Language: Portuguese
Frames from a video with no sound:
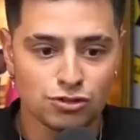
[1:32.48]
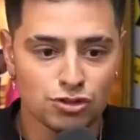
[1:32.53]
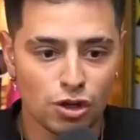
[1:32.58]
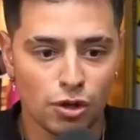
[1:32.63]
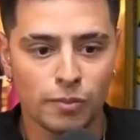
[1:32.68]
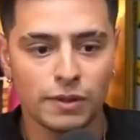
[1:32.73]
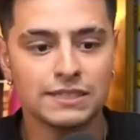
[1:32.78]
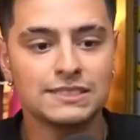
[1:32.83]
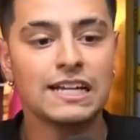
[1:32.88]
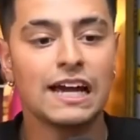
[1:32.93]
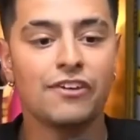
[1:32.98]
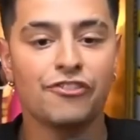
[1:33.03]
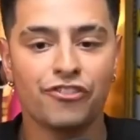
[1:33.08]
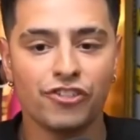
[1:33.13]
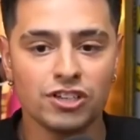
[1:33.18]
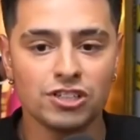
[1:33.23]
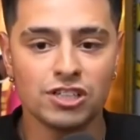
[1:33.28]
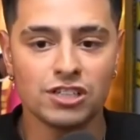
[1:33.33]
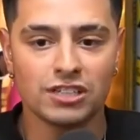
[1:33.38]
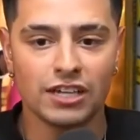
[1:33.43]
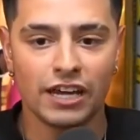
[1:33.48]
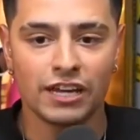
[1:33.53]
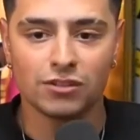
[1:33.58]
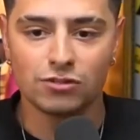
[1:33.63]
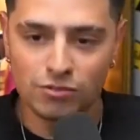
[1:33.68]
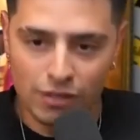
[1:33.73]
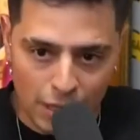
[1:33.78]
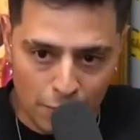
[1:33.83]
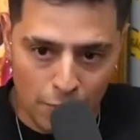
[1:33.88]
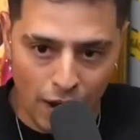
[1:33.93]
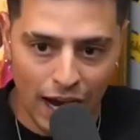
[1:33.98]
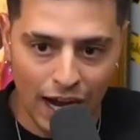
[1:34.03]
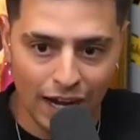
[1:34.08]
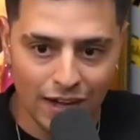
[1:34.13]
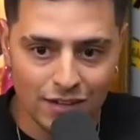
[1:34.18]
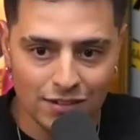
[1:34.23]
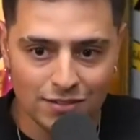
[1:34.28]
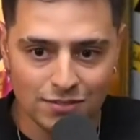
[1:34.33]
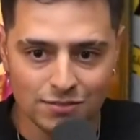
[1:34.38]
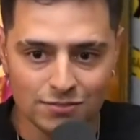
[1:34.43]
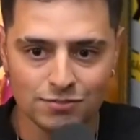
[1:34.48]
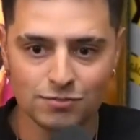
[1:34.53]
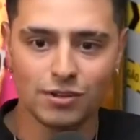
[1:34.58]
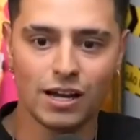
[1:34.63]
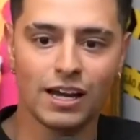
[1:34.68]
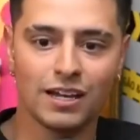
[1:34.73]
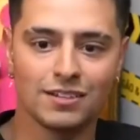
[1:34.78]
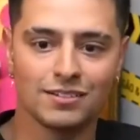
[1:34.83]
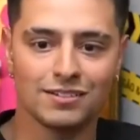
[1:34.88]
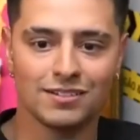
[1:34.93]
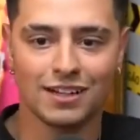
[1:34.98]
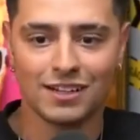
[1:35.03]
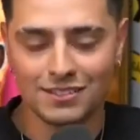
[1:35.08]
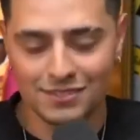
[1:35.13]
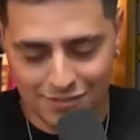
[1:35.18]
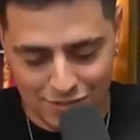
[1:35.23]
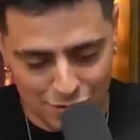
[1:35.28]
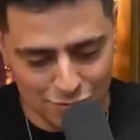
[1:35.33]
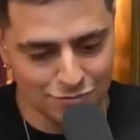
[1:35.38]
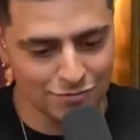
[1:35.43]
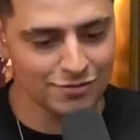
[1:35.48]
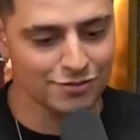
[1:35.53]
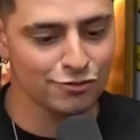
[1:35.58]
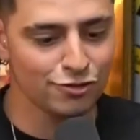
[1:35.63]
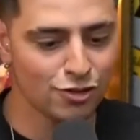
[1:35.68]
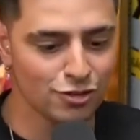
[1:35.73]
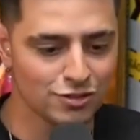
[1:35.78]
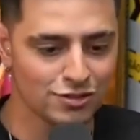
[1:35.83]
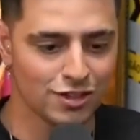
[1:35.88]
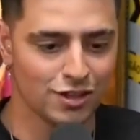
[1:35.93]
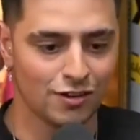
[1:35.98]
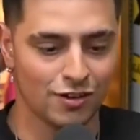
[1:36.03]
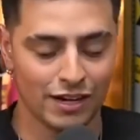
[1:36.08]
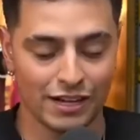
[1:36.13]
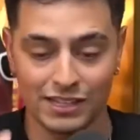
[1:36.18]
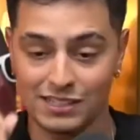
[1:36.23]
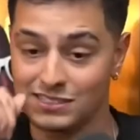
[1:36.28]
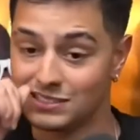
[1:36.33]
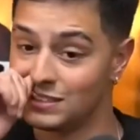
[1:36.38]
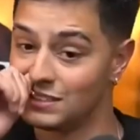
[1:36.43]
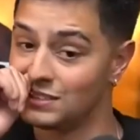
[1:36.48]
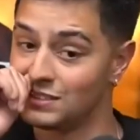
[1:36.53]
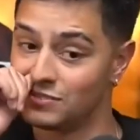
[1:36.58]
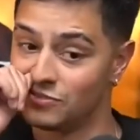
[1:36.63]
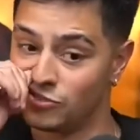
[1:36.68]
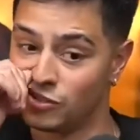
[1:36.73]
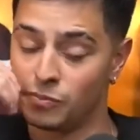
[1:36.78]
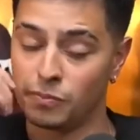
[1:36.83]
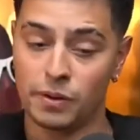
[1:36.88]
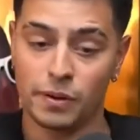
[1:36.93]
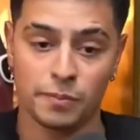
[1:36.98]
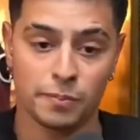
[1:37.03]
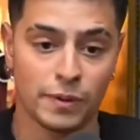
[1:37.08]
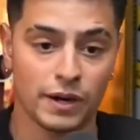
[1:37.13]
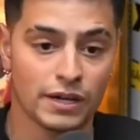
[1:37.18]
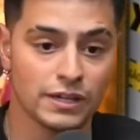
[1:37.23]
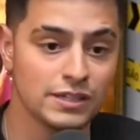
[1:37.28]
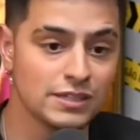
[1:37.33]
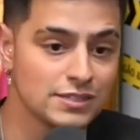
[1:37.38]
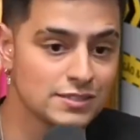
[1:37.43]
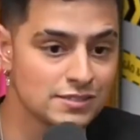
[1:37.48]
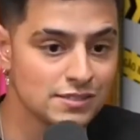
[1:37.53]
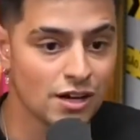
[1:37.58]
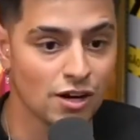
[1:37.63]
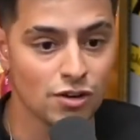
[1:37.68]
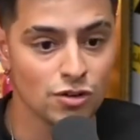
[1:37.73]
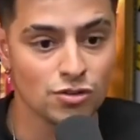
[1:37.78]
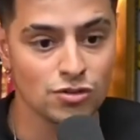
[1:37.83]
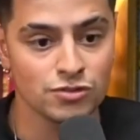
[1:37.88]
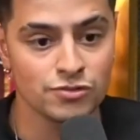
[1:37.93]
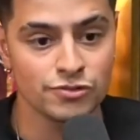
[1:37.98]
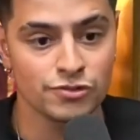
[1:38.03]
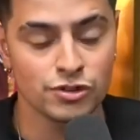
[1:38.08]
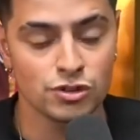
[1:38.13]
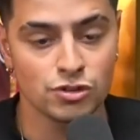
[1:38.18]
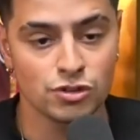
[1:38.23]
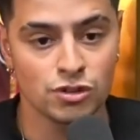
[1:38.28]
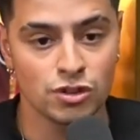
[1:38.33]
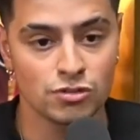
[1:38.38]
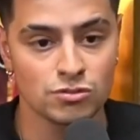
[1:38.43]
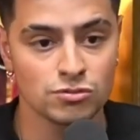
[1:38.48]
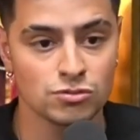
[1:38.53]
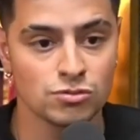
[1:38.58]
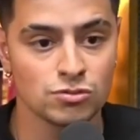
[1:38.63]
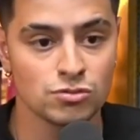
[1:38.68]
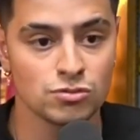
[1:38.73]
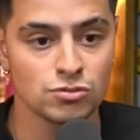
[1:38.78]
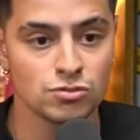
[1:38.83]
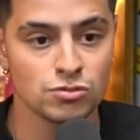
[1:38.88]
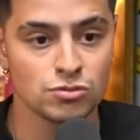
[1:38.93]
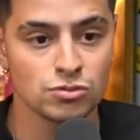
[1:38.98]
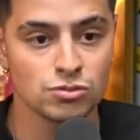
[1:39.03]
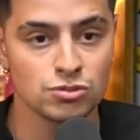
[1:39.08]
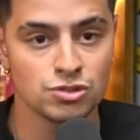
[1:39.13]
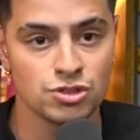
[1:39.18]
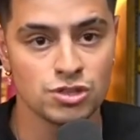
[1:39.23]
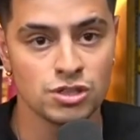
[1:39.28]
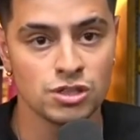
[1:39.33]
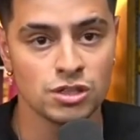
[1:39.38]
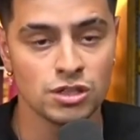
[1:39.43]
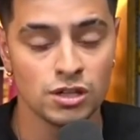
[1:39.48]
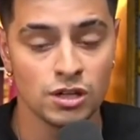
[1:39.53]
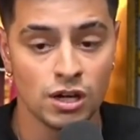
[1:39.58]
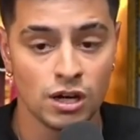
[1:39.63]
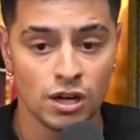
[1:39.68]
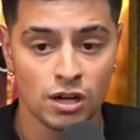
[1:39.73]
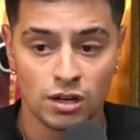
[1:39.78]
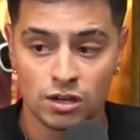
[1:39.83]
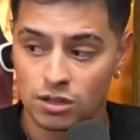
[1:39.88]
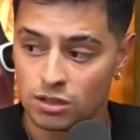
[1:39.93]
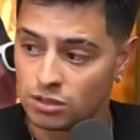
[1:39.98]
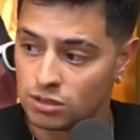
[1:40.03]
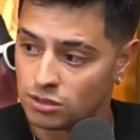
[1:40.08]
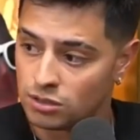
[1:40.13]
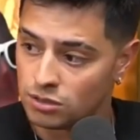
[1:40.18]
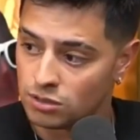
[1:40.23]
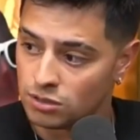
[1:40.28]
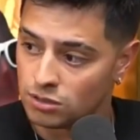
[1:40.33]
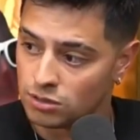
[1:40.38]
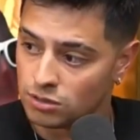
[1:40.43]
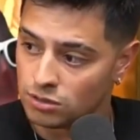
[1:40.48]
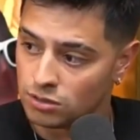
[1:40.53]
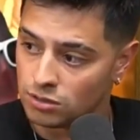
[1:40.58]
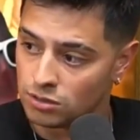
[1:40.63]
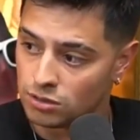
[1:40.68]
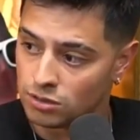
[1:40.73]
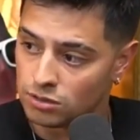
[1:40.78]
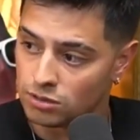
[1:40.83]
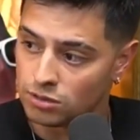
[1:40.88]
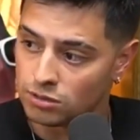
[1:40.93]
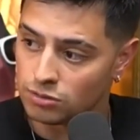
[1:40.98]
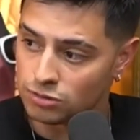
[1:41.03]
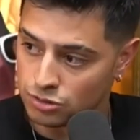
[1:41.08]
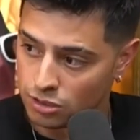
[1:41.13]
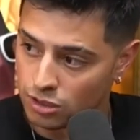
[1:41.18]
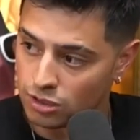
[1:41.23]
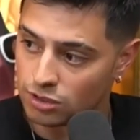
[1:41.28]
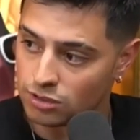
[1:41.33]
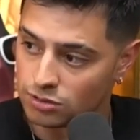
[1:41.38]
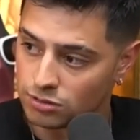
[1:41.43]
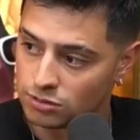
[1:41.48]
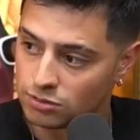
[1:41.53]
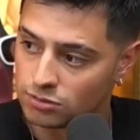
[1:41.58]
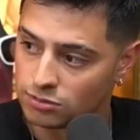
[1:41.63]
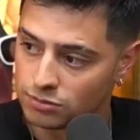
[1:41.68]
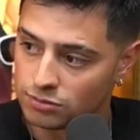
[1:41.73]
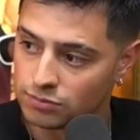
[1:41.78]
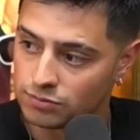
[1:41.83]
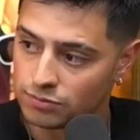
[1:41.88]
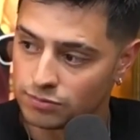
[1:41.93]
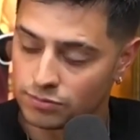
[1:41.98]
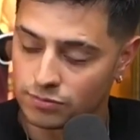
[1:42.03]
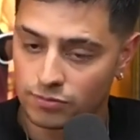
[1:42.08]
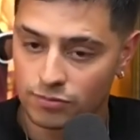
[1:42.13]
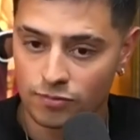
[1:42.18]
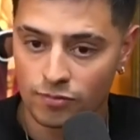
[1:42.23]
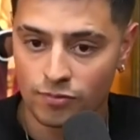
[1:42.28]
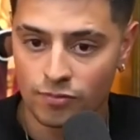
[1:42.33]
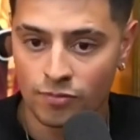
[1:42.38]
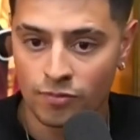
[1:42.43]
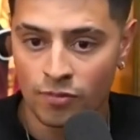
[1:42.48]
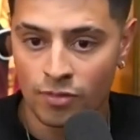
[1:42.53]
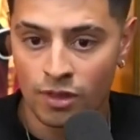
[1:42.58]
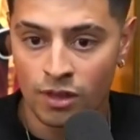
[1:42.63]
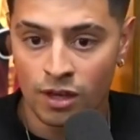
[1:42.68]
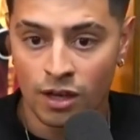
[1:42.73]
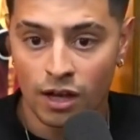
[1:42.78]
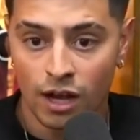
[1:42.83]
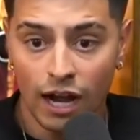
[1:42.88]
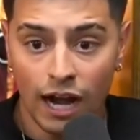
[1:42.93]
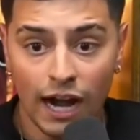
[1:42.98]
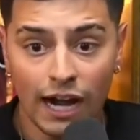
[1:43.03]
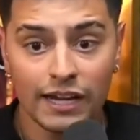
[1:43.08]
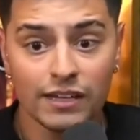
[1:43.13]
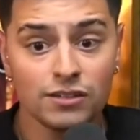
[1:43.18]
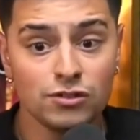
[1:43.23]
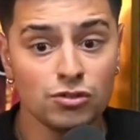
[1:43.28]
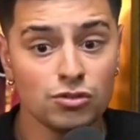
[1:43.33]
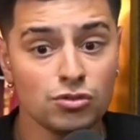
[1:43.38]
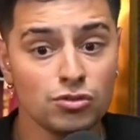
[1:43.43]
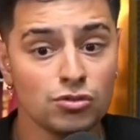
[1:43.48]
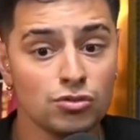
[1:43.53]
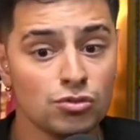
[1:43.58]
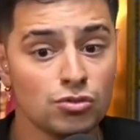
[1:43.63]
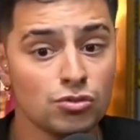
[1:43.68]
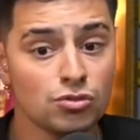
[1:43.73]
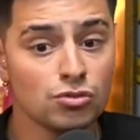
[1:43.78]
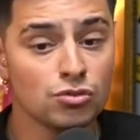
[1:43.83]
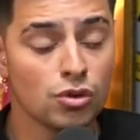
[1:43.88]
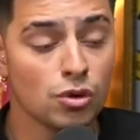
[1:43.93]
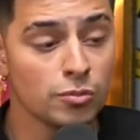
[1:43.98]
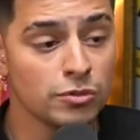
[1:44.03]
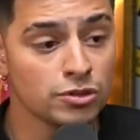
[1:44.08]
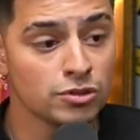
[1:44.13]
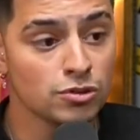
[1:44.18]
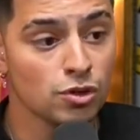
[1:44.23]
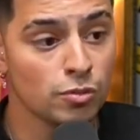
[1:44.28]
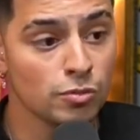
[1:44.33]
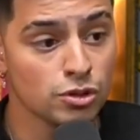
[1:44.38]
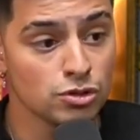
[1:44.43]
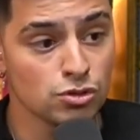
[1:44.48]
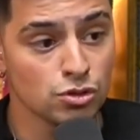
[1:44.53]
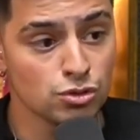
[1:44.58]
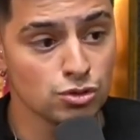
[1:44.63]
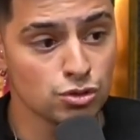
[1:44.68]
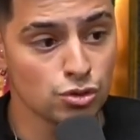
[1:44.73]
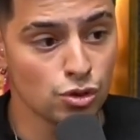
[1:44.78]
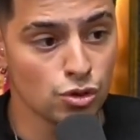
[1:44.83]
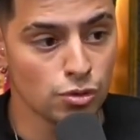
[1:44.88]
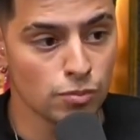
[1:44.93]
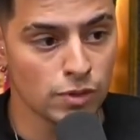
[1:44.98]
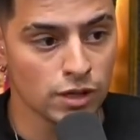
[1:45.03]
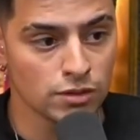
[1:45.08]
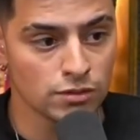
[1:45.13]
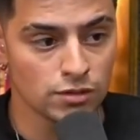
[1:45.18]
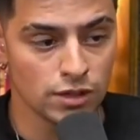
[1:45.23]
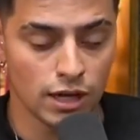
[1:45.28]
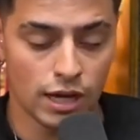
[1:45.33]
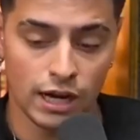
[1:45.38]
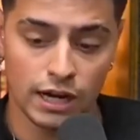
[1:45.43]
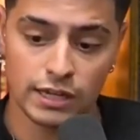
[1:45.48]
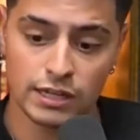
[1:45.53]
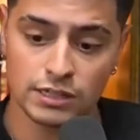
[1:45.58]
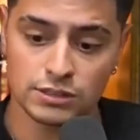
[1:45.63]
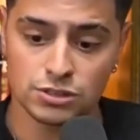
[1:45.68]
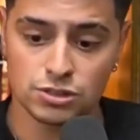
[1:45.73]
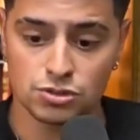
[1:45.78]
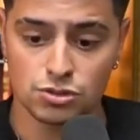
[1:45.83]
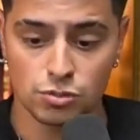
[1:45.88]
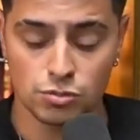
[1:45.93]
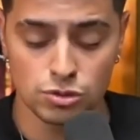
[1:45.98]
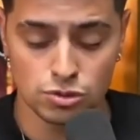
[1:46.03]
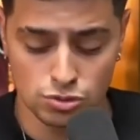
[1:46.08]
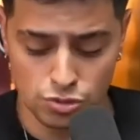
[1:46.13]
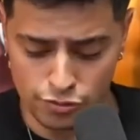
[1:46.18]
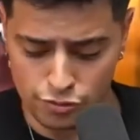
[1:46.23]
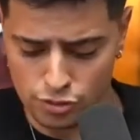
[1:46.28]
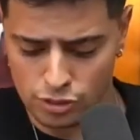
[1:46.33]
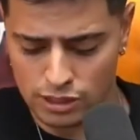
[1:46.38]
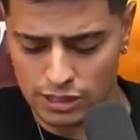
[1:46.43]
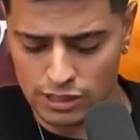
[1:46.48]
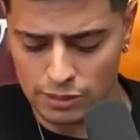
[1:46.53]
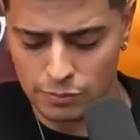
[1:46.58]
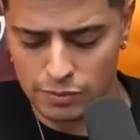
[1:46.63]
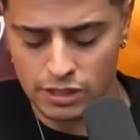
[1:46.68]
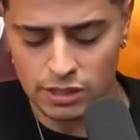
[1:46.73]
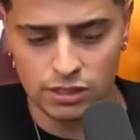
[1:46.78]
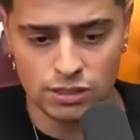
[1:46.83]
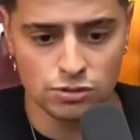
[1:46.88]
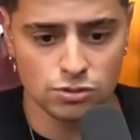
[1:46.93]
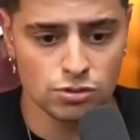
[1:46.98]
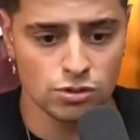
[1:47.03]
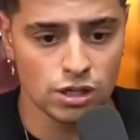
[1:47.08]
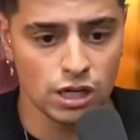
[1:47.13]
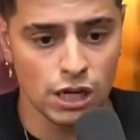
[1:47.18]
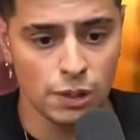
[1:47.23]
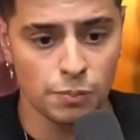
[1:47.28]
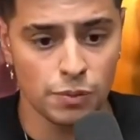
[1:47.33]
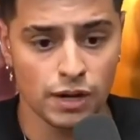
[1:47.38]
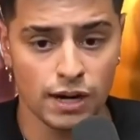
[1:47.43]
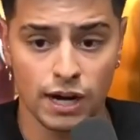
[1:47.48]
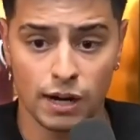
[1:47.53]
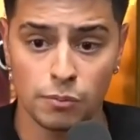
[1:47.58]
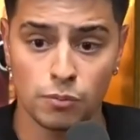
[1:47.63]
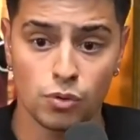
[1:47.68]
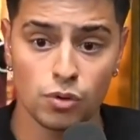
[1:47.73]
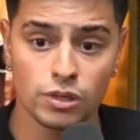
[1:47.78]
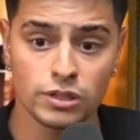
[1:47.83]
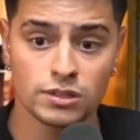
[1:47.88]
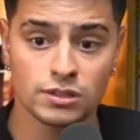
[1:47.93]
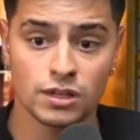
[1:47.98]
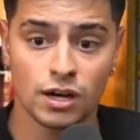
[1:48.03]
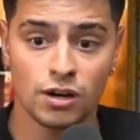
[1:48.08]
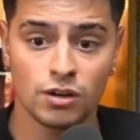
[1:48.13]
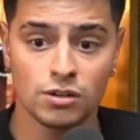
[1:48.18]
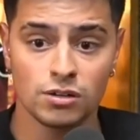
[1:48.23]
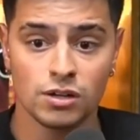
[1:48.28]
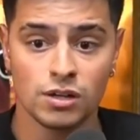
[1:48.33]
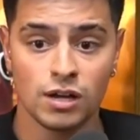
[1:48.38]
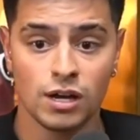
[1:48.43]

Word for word: John, mas você é fã de quem? Do Neymar. Ué, é, então bom, então. Aí a gente foi pra Paris e tal, ficou lá um, um, um o dia. O Messi e o Neymar jogam no mesmo lugar? Agora Joga. tá. Estão no mesmo ah, time. Ah, tá. Aí no, no come, começou o jogo, mano. Aí a gente começou, ficou lá na beirinha do campo, acabou e tal.